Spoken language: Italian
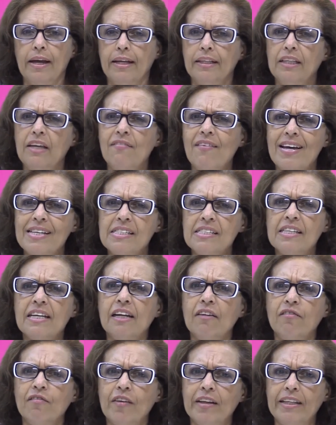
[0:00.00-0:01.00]
Deve
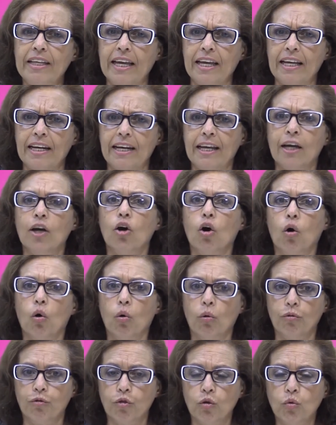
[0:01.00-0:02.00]
essere fedele
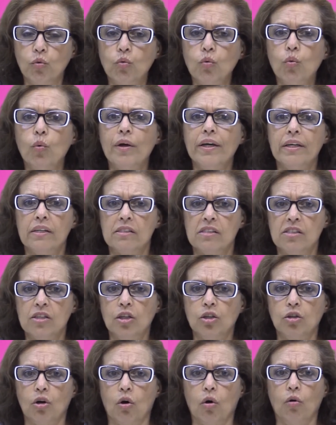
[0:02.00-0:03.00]
ovunque
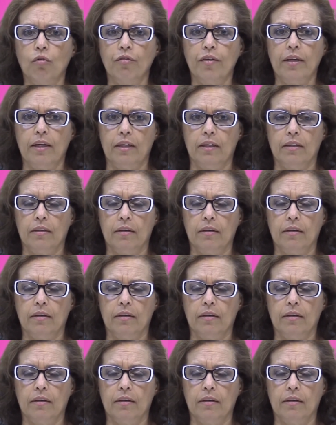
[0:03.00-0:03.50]
si trovi.